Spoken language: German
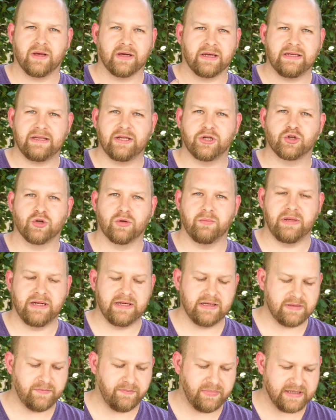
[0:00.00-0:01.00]
richtig schön mild
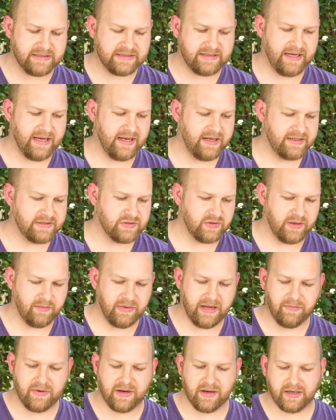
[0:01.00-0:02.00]
Wild, passt herrlich zu dem
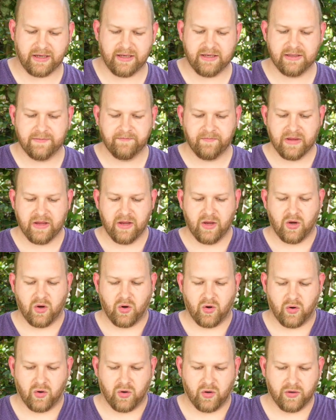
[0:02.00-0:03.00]
Lammkarree.
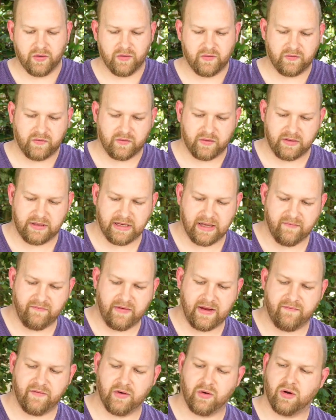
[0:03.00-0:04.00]
Und dann
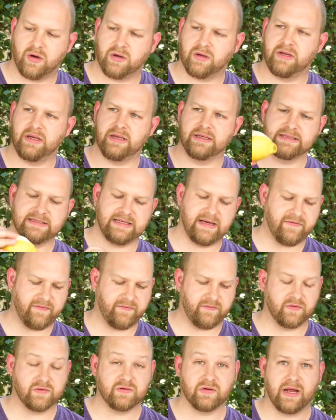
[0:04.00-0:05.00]
werden wir noch den
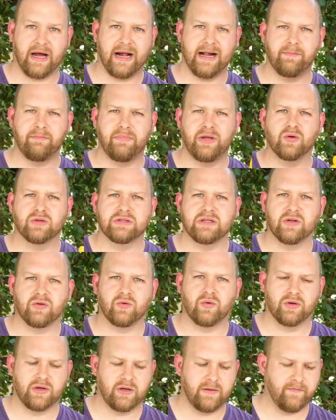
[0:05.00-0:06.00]
Saft von so einer halben
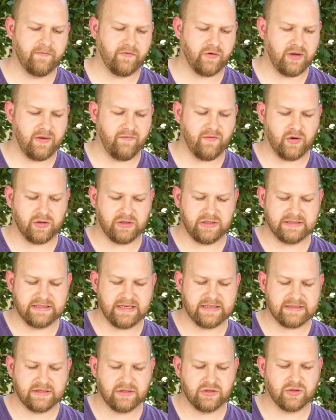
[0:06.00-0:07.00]
Bio-Zitrone, von dem wir auch die
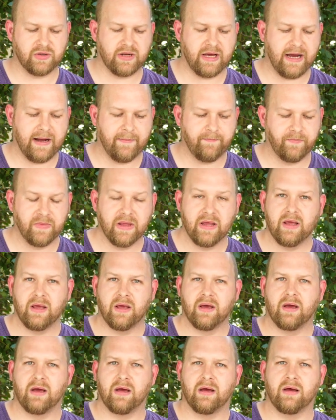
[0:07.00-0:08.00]
Zesten schon haben,
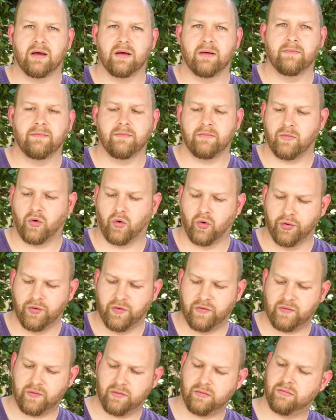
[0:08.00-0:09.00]
ähm,
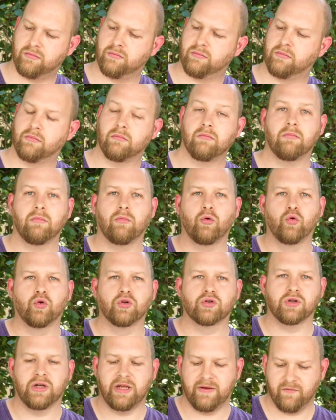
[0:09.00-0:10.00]
und ein
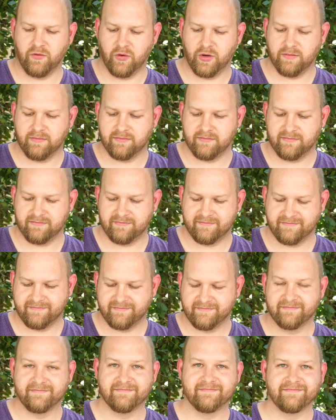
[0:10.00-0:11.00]
gutes Olivenöl.
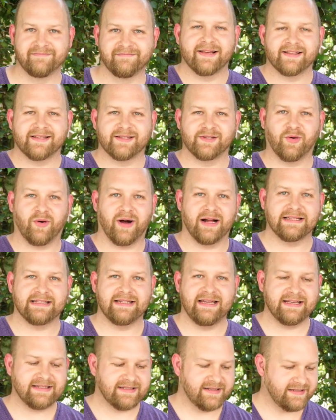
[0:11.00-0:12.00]
So, als
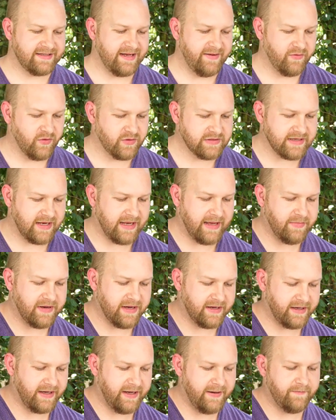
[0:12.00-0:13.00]
nächstes nehmen wir unser
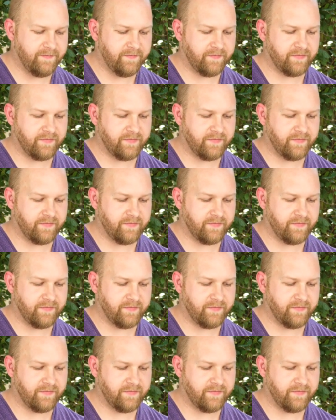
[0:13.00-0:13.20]
Lammkarree